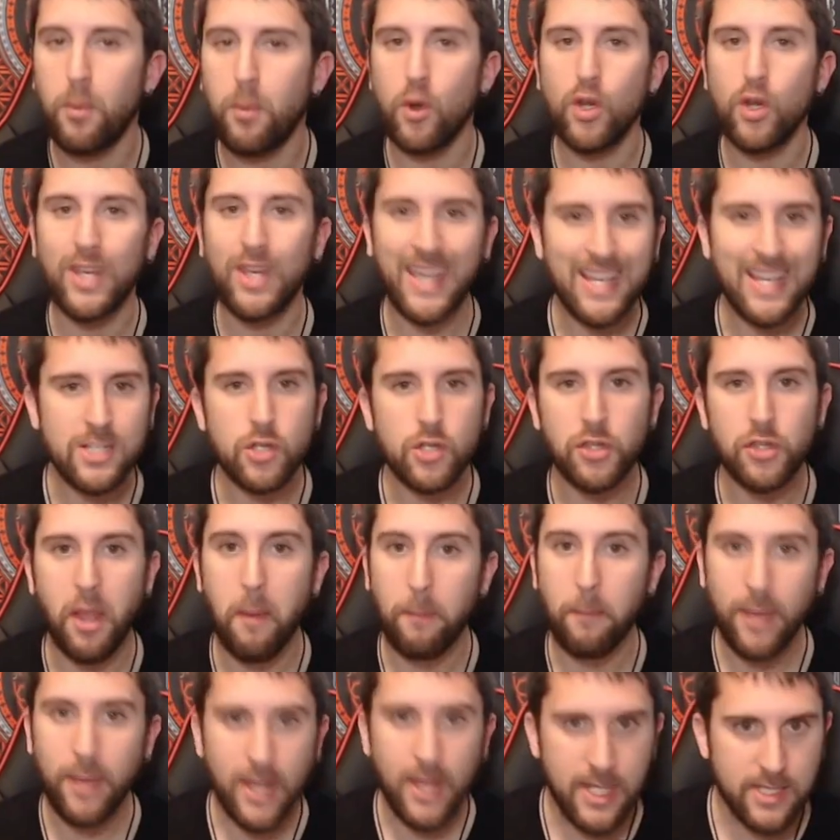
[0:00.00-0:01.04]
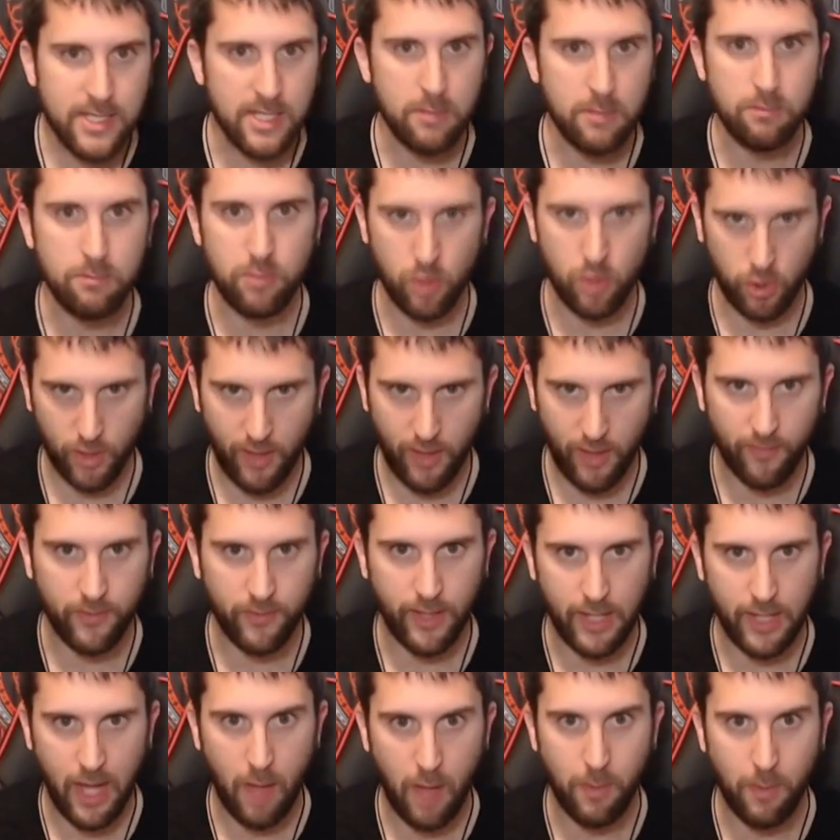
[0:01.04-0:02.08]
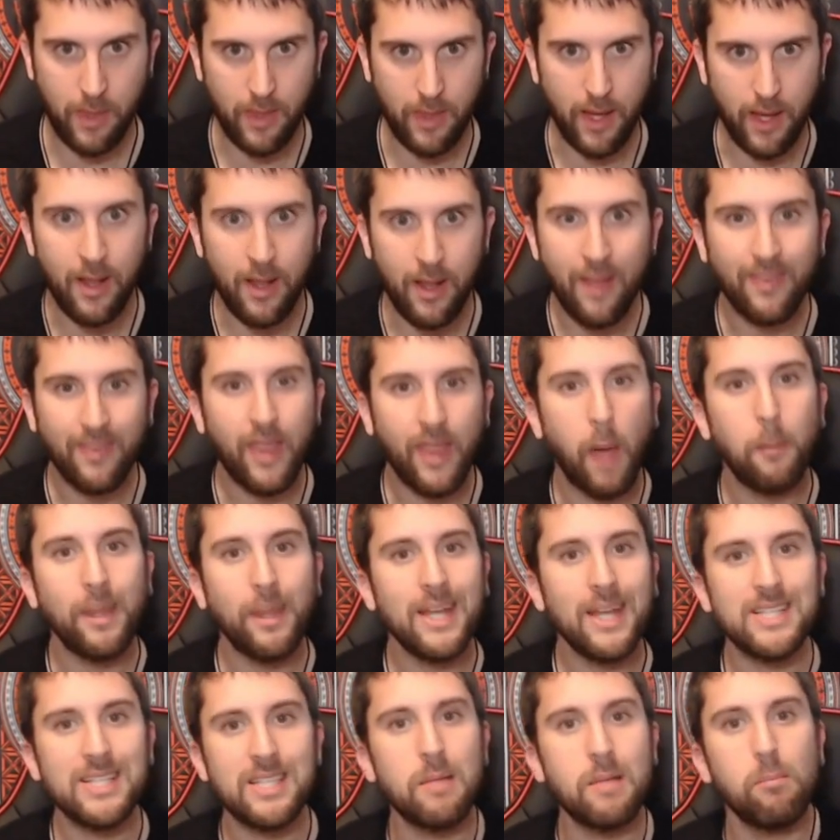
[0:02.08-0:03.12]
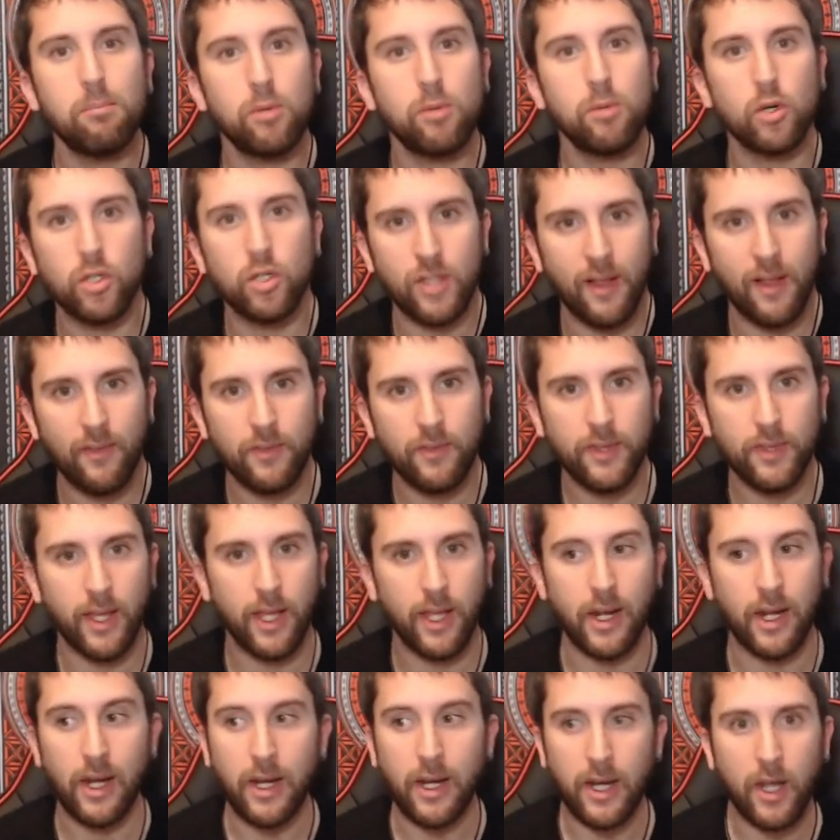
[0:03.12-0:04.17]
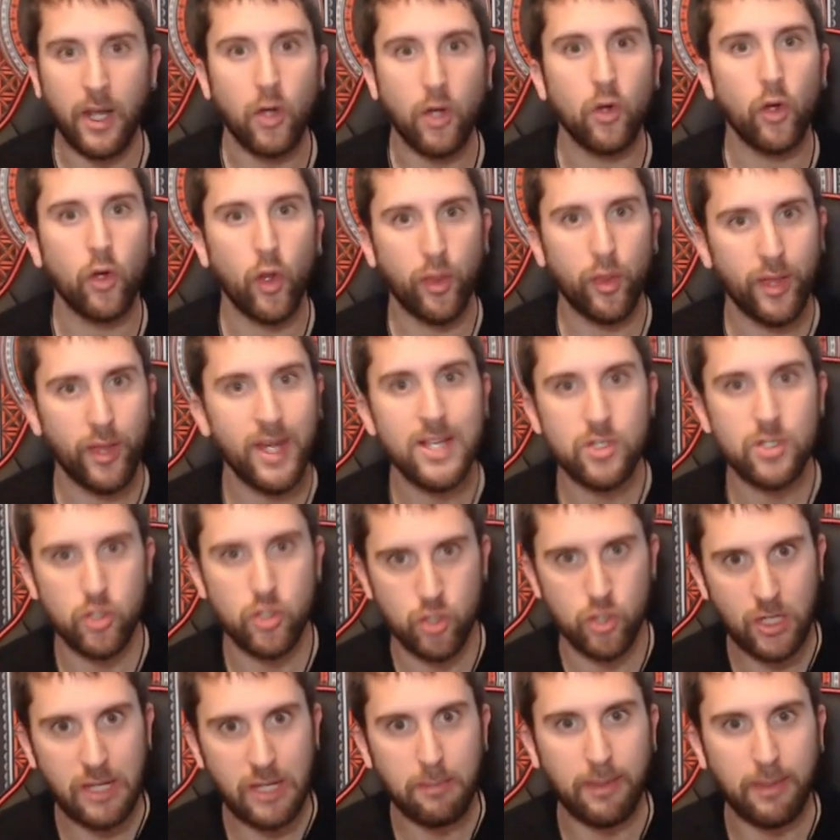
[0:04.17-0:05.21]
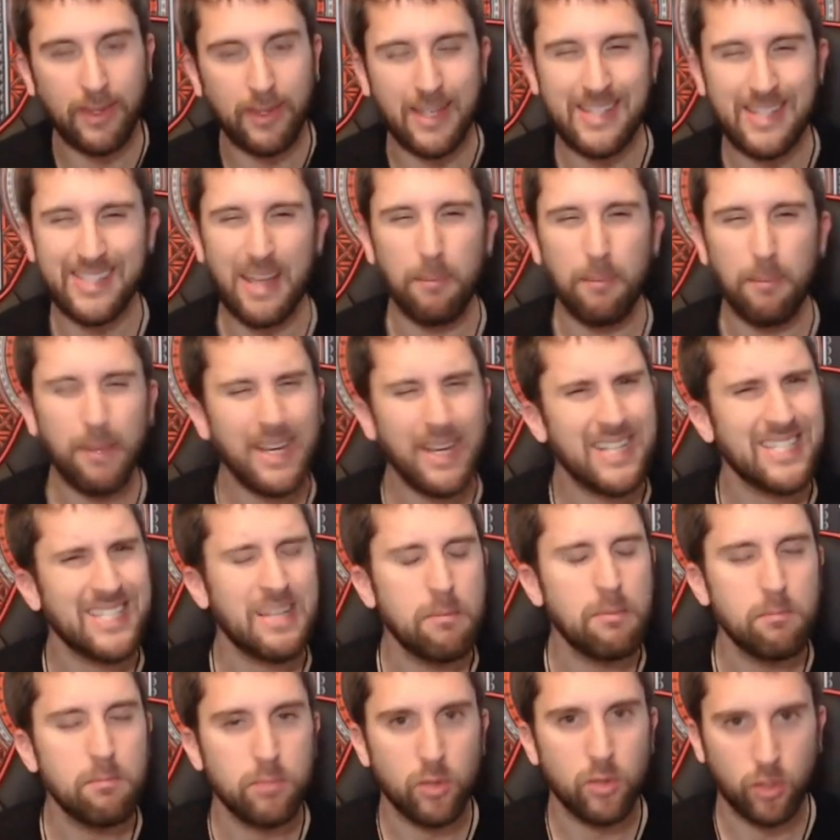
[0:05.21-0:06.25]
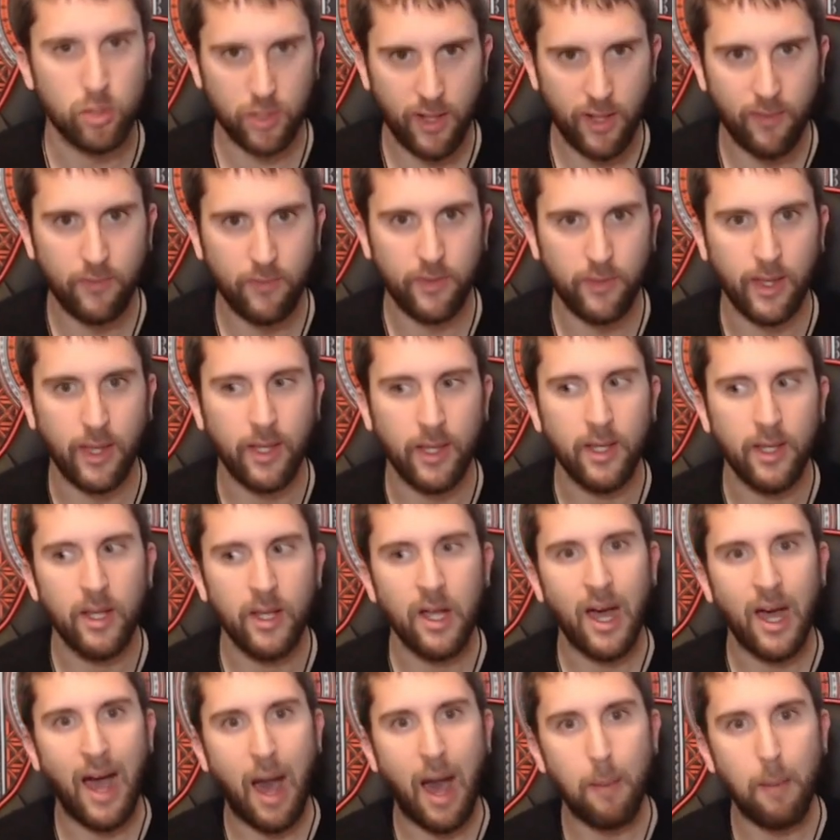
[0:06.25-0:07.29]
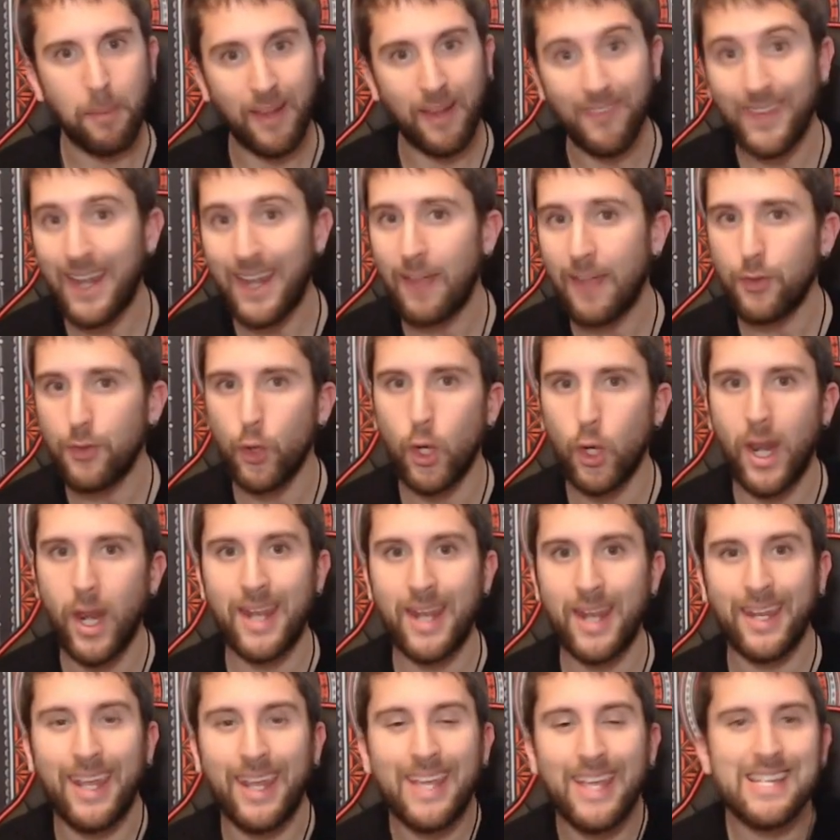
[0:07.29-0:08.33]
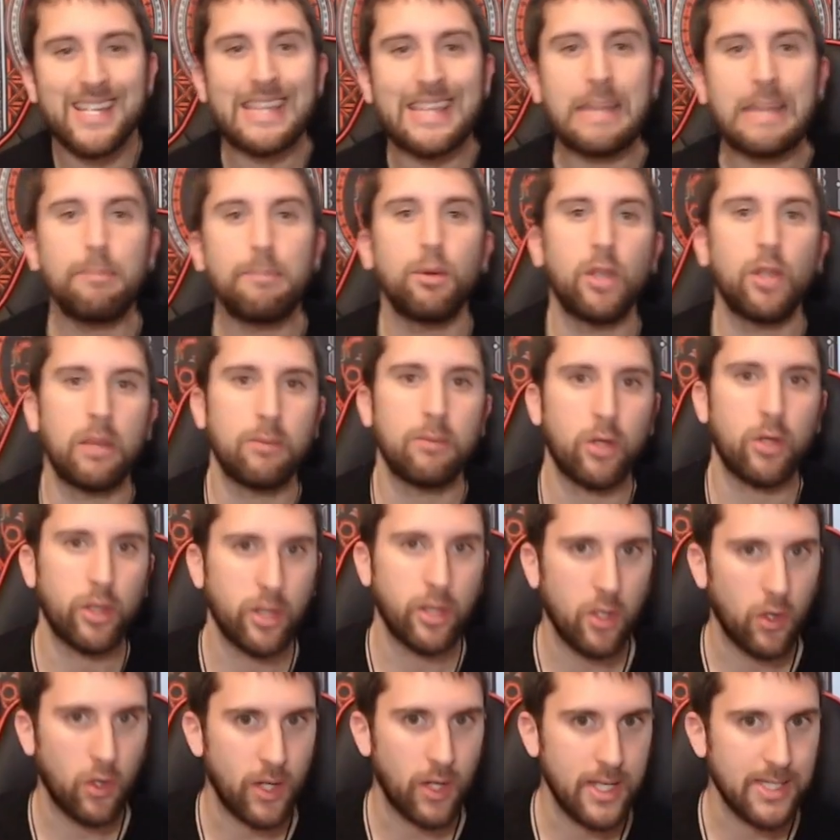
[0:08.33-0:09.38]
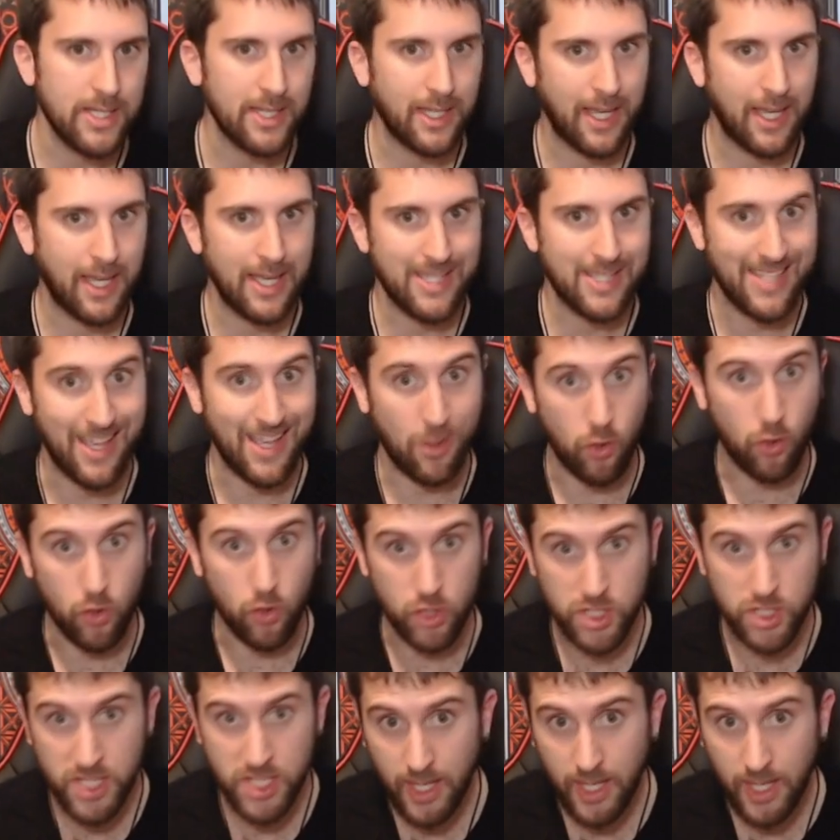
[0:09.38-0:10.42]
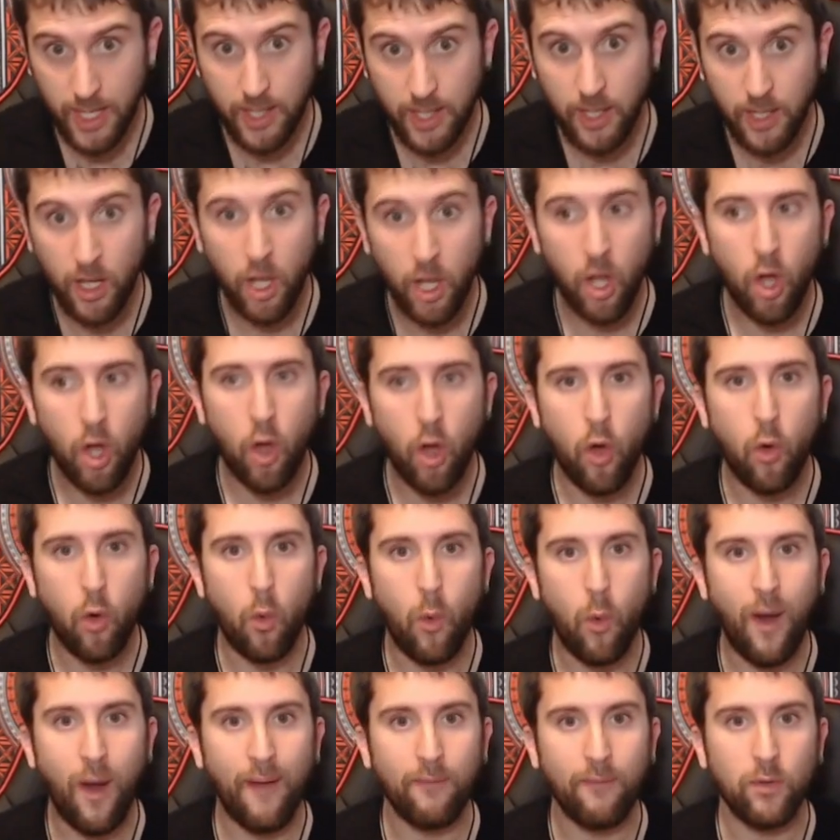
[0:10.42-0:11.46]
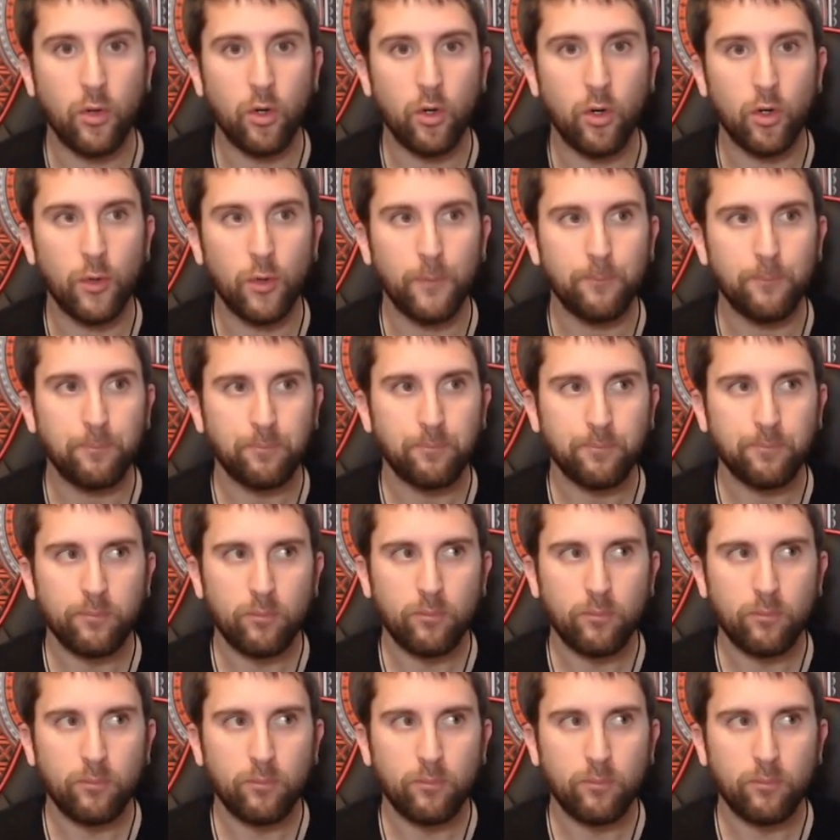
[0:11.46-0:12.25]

porque eso también es importante en la vida, también es importante reconocer esos límites, también es importante aprender a tolerar ese tipo de emociones que se consiguen cuando